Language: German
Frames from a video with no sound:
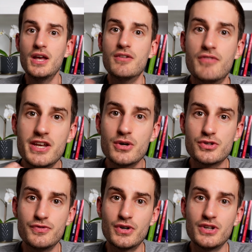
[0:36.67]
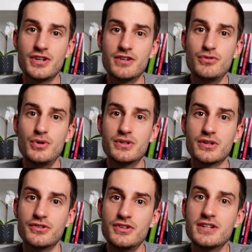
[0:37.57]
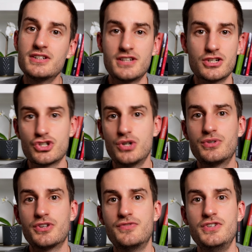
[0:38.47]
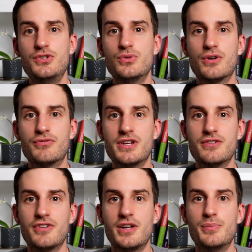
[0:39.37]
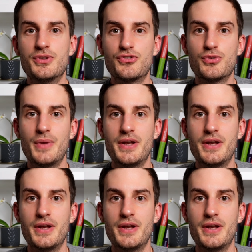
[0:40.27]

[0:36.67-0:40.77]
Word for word: Wenn ihr euch wirklich dafür interessiert, dann schaut das Video auf jeden Fall bis zum